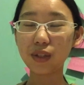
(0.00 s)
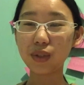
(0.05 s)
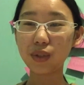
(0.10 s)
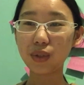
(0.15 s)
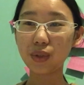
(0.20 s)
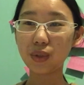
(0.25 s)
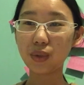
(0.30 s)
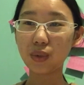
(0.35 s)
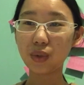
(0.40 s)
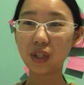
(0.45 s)

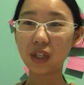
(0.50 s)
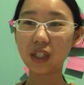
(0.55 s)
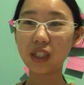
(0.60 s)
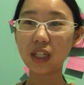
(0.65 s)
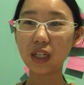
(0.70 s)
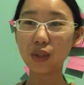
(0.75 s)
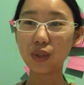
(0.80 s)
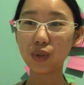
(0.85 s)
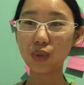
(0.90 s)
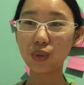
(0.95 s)
就合
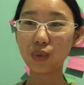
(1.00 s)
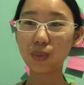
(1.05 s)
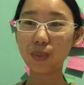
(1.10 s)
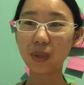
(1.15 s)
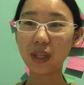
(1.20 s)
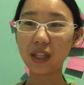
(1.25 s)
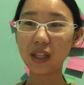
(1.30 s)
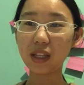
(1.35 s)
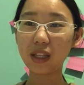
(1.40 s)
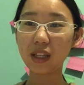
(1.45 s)
上书
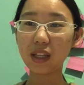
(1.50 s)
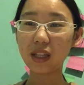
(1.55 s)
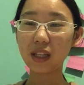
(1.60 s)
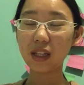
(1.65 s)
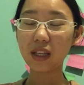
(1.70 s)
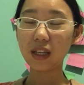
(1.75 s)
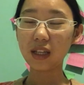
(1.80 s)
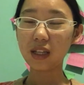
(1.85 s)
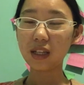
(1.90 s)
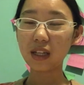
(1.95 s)
本，
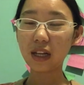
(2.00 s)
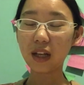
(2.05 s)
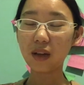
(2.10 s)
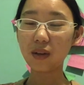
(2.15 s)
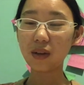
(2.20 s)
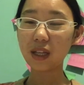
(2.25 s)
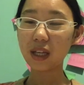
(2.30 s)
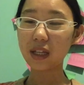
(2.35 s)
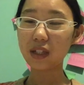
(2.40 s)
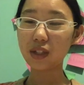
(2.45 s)
然
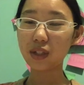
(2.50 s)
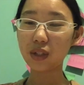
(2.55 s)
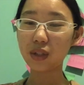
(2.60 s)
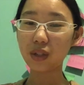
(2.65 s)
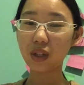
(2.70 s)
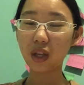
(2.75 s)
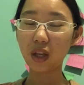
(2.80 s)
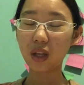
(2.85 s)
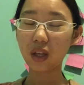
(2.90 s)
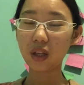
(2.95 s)
后开始
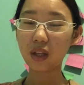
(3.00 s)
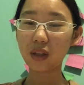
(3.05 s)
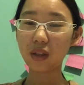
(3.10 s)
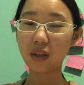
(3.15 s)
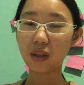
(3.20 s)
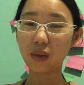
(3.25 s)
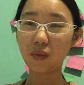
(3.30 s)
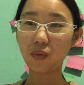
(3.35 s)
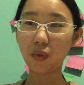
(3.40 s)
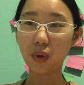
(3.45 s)

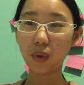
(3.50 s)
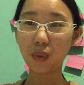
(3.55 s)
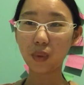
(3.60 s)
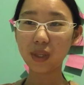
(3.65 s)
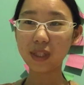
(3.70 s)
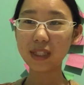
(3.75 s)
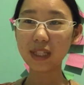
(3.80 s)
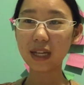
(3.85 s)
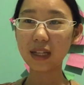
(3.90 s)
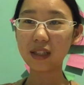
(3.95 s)
嗯往
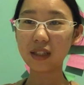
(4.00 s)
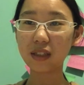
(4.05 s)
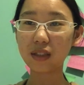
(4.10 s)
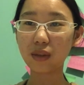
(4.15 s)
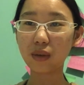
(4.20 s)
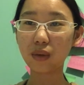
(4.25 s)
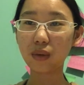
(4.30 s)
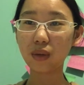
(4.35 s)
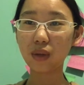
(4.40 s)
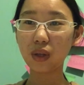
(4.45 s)
回家
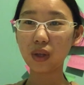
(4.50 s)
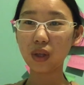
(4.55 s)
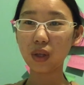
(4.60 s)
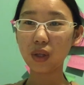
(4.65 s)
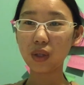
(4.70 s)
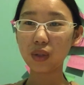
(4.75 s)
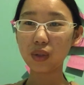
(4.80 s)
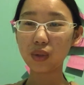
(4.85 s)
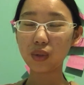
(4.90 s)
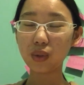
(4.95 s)
走，
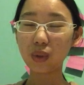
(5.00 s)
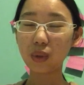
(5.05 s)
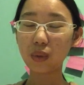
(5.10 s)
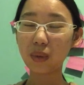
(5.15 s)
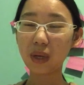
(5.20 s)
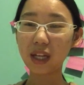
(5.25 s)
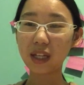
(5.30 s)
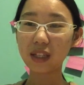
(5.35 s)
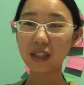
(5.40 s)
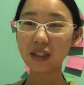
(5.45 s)
做
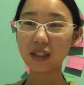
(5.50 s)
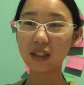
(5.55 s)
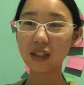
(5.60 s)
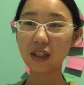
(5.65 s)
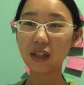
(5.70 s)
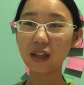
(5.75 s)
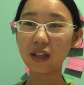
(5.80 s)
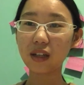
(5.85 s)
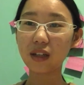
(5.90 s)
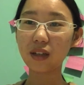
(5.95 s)
晚
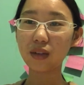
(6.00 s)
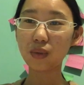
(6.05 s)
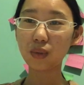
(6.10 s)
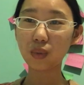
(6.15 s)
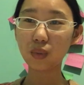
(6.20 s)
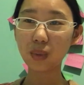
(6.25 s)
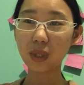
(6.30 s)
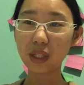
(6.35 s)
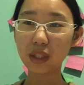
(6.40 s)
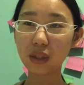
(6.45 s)
课、
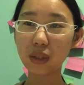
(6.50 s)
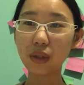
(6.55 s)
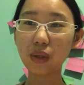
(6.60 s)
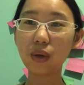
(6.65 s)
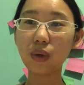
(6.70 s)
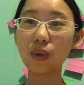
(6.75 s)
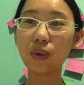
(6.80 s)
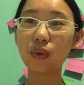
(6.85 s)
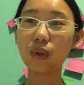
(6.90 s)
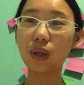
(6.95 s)
录
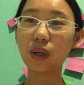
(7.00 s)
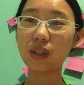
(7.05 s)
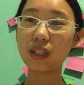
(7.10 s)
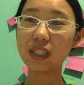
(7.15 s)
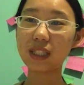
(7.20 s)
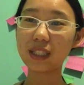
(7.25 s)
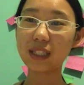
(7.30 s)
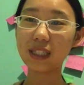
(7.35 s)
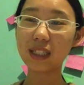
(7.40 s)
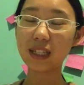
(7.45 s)
video，然后
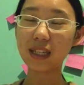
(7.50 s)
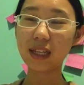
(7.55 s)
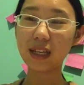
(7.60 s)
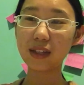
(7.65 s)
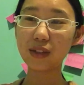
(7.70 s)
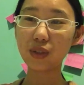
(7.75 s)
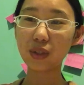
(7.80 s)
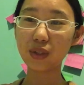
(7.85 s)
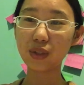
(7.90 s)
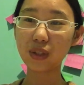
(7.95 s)
洗洗
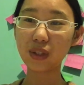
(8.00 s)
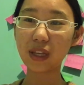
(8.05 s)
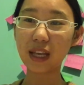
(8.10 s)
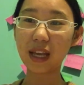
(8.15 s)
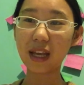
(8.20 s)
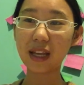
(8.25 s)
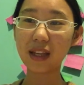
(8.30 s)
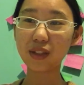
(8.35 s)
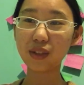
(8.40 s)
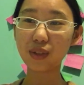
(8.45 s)
脸、刷刷
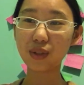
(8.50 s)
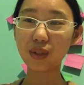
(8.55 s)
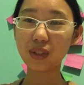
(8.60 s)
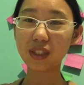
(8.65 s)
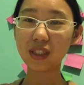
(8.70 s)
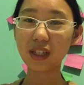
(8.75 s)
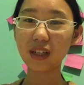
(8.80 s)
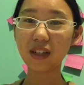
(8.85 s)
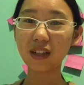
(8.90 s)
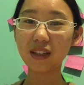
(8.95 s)
牙、睡睡
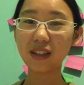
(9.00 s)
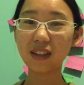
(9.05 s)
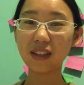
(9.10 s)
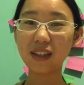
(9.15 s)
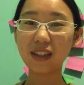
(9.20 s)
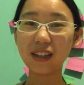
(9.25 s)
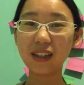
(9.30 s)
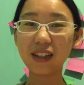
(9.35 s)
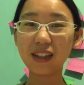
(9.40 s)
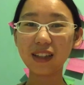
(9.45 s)
觉。
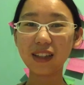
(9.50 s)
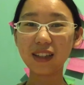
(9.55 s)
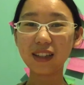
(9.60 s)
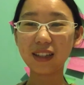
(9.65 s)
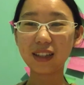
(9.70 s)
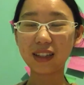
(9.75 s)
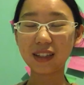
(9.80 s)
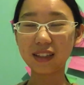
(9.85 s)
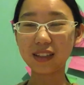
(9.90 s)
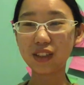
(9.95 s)

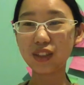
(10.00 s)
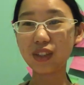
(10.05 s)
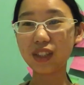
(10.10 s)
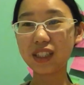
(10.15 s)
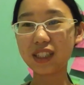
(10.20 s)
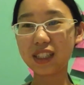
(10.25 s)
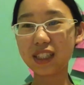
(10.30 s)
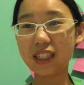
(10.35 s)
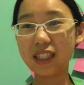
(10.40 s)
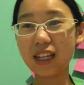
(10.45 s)
嗯，这已
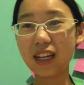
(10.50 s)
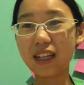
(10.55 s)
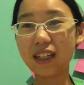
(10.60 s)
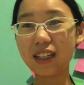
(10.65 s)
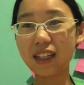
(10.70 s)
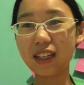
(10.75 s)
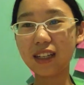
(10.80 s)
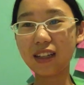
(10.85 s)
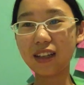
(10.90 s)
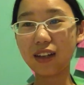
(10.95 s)
经十二
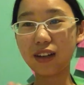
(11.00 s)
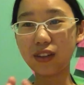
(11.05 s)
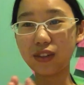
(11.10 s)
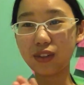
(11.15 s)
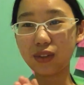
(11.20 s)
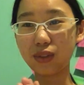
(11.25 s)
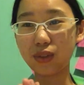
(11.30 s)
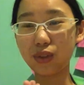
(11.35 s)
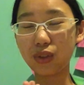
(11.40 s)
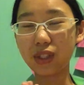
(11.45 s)
点了，然后
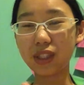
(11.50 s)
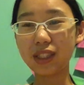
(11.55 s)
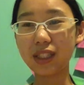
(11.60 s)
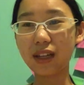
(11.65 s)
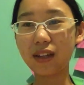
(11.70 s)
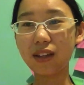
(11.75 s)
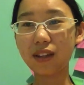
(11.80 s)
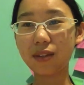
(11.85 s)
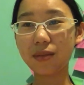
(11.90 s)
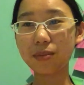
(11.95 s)
就睡觉
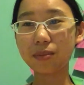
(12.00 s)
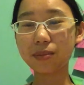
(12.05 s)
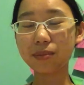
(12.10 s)
了。